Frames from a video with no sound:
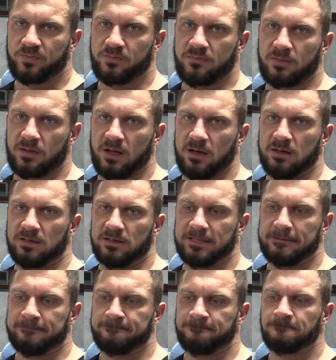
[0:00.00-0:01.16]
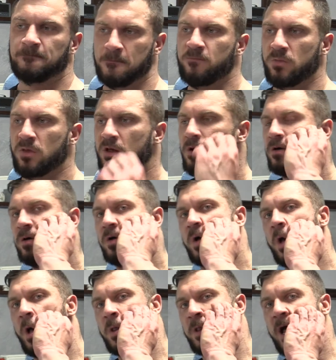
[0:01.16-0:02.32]
E, do Pawła przychodził też e, Piotr
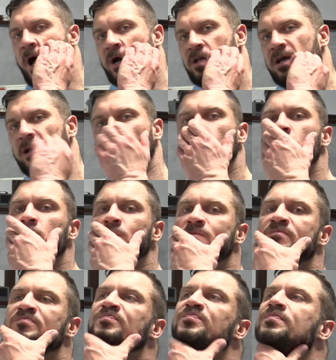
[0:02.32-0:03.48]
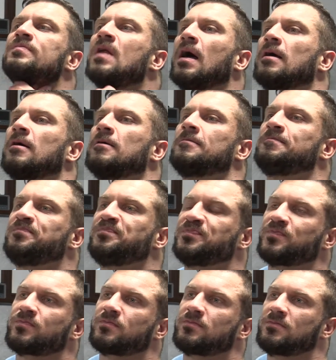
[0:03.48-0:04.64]
Piechowiak, e, już jest po dwóch walkach. Jak oceniasz
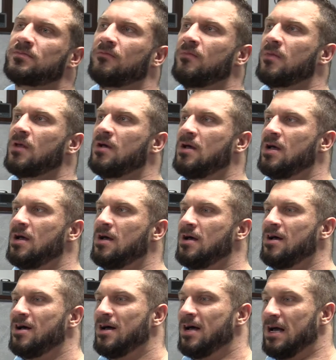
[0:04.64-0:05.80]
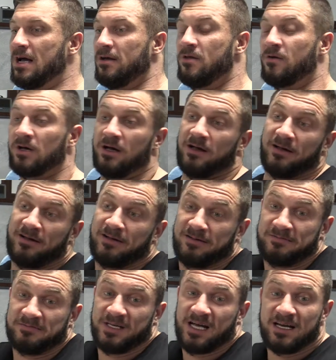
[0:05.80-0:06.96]
jego występy? No,
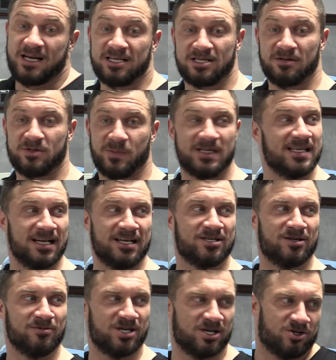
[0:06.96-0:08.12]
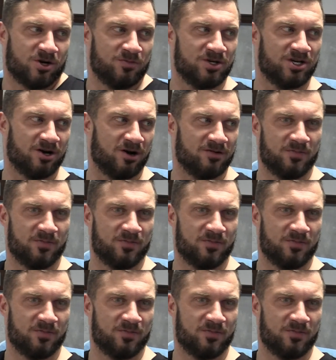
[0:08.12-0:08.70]
ja nie jestem specjalistą, ciężko mi się,